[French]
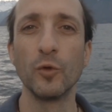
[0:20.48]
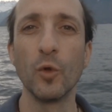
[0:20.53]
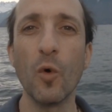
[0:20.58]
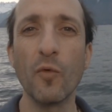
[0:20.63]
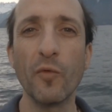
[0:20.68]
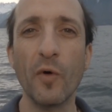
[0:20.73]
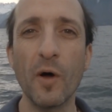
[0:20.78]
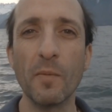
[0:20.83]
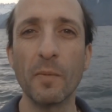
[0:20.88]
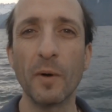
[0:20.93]

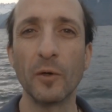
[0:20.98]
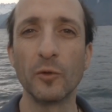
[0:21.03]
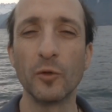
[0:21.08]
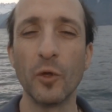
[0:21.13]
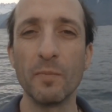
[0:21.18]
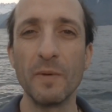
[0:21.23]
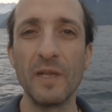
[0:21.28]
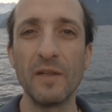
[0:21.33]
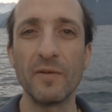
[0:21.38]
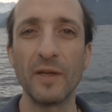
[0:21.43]
novembre
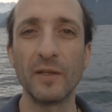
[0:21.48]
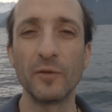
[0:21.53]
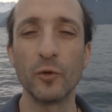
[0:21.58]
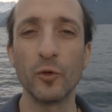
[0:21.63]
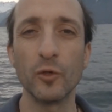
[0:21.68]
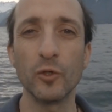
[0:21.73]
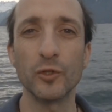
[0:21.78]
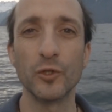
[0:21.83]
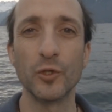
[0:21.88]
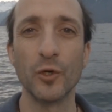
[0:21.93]

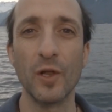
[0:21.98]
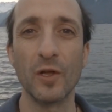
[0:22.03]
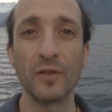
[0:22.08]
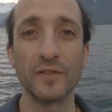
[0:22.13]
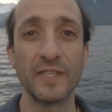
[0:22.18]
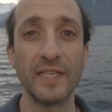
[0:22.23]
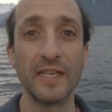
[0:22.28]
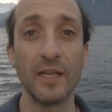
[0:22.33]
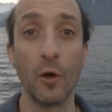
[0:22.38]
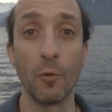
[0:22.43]
2022, je
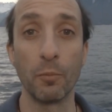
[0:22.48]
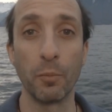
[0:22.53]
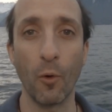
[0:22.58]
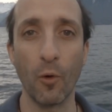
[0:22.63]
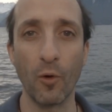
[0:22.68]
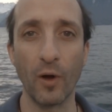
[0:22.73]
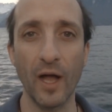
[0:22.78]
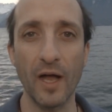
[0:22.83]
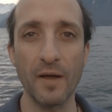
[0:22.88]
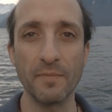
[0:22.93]
lançais un
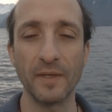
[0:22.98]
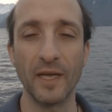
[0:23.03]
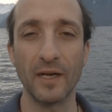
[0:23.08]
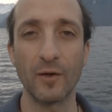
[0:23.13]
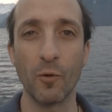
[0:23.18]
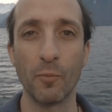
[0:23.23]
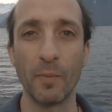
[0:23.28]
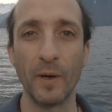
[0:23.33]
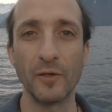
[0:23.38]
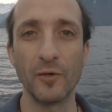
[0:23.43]
programme
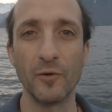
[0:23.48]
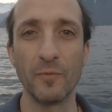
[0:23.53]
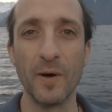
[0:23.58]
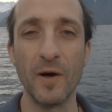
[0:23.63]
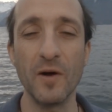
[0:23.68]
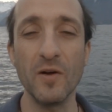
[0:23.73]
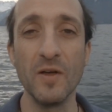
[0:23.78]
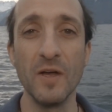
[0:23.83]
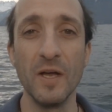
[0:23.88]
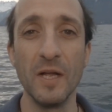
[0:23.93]

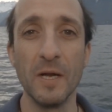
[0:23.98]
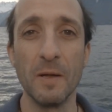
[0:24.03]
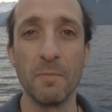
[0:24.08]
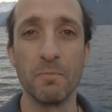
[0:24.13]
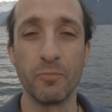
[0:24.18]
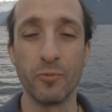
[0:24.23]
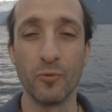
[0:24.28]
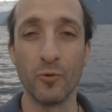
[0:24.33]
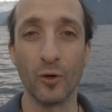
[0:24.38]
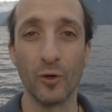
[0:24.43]
d'accompagnement
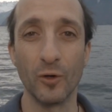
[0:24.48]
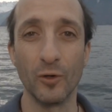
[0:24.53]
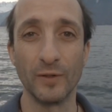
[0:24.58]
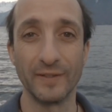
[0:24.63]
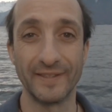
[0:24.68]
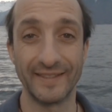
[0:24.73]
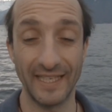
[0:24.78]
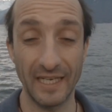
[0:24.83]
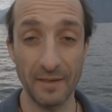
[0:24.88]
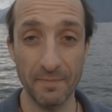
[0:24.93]
pour
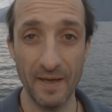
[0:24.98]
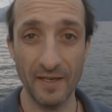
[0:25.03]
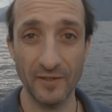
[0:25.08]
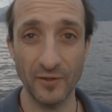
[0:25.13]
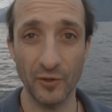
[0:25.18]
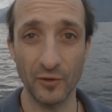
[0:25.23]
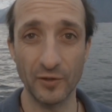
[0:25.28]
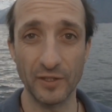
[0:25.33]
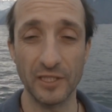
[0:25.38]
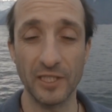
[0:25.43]
5 euh,
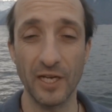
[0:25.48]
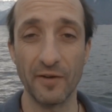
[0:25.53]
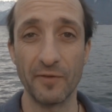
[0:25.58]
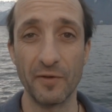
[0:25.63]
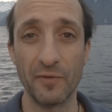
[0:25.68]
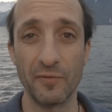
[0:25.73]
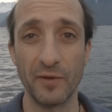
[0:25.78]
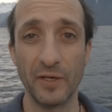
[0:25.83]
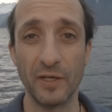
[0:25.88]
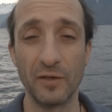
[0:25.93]
personnes.
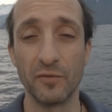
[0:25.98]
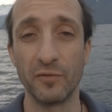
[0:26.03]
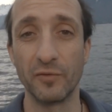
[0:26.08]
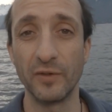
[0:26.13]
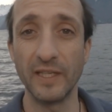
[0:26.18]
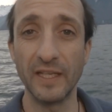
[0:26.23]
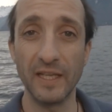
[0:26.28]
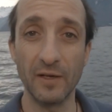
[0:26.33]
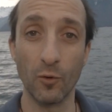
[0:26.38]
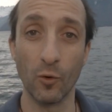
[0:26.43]
J'avais fait une
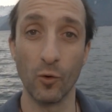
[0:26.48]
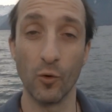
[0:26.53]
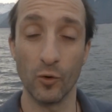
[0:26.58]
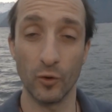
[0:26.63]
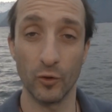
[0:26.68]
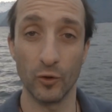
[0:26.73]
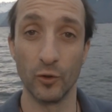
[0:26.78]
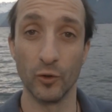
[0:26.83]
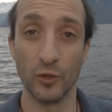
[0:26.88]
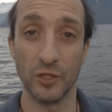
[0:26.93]
vidéo
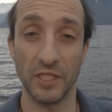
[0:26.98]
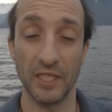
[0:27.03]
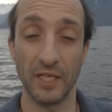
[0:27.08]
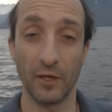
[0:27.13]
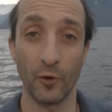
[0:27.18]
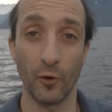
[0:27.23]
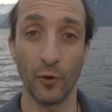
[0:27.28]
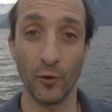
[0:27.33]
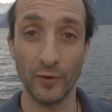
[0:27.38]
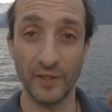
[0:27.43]
que
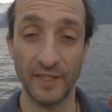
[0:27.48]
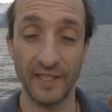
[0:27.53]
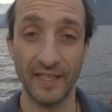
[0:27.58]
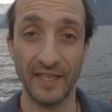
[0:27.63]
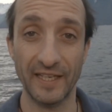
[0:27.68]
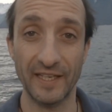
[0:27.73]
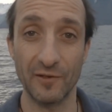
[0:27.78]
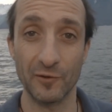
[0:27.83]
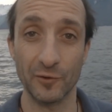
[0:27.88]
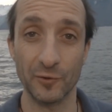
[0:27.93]
j'ai
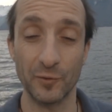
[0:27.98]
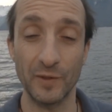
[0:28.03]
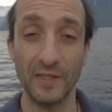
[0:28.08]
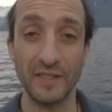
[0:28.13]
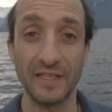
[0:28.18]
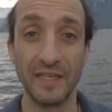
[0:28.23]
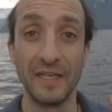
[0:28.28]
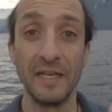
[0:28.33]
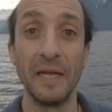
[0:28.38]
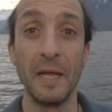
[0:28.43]
retirée
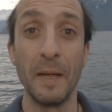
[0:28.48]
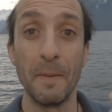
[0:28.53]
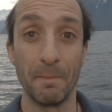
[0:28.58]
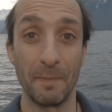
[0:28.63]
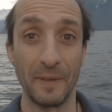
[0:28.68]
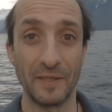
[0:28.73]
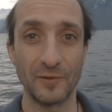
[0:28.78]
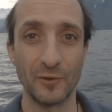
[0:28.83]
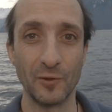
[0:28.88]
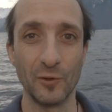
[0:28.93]
ensuite
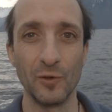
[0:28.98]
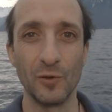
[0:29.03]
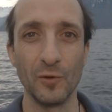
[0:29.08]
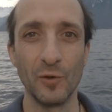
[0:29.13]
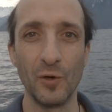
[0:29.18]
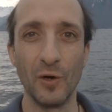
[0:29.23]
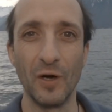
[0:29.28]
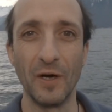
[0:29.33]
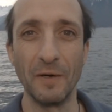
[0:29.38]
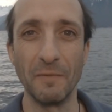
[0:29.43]
parce que le,
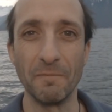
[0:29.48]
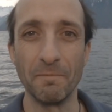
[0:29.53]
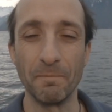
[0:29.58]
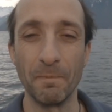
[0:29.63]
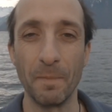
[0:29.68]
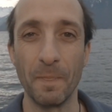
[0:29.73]
euh,